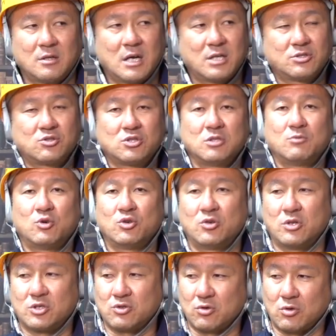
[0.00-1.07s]
何十人もいるよう
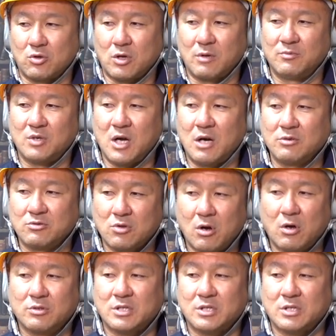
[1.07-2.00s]
な仕事とかもらうと、